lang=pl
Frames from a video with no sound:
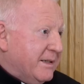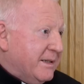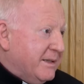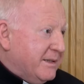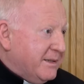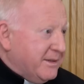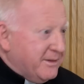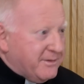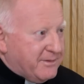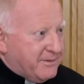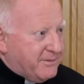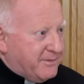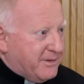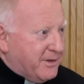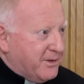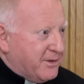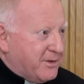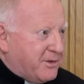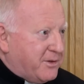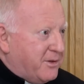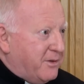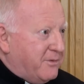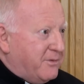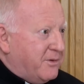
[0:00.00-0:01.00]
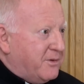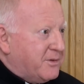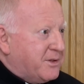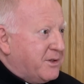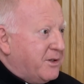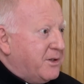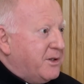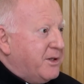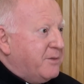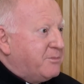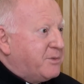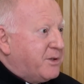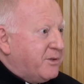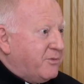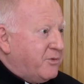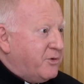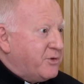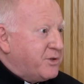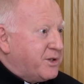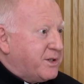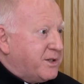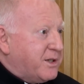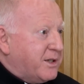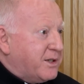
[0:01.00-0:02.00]
y, wyjątkowo zdolni
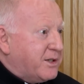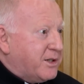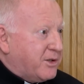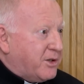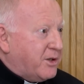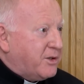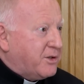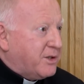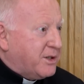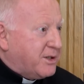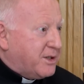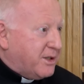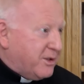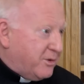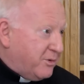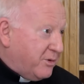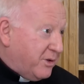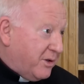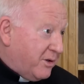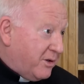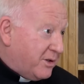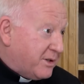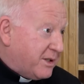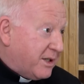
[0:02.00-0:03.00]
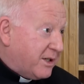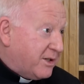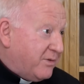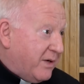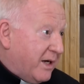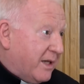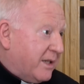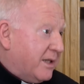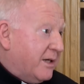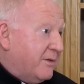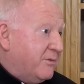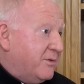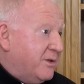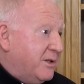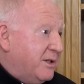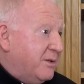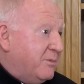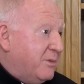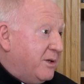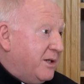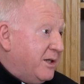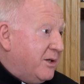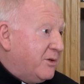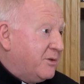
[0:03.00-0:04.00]
przywódcy, że to decyduje o losach świata.
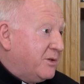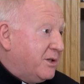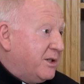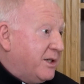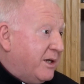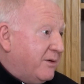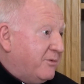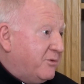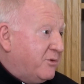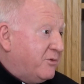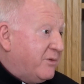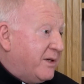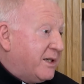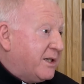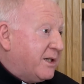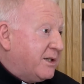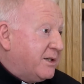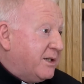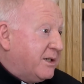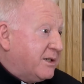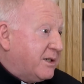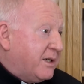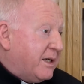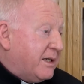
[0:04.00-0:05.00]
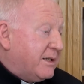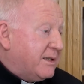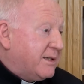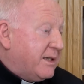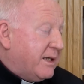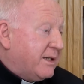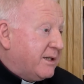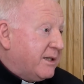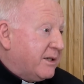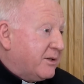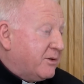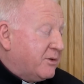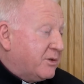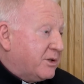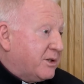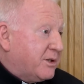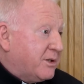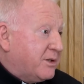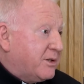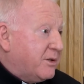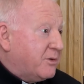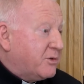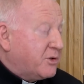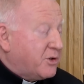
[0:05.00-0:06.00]
Widzimy, ilu dzisiaj uważa się za, za tych, którzy
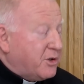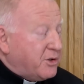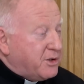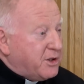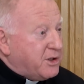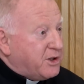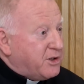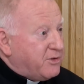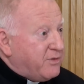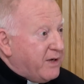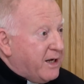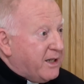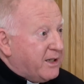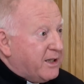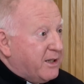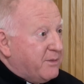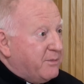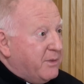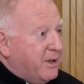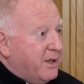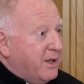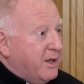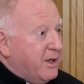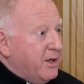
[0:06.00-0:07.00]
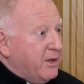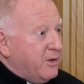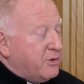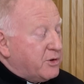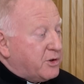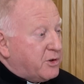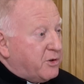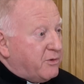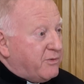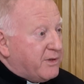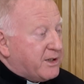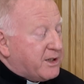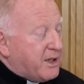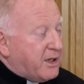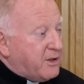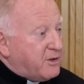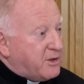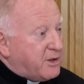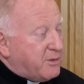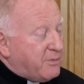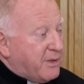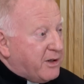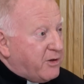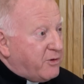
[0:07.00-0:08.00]
chcą rządzić światem, którzy uważają,
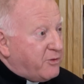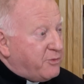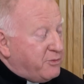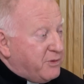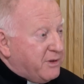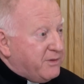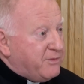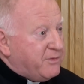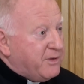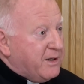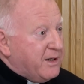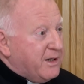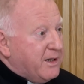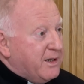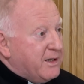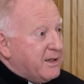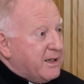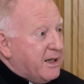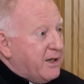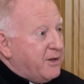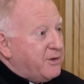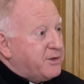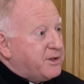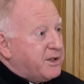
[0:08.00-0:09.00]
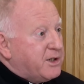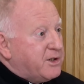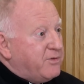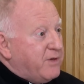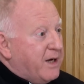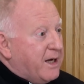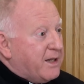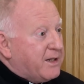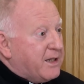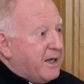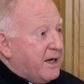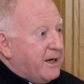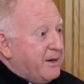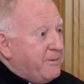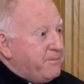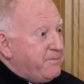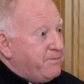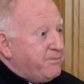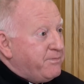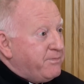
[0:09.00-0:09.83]
że mają wpływ na losy świata,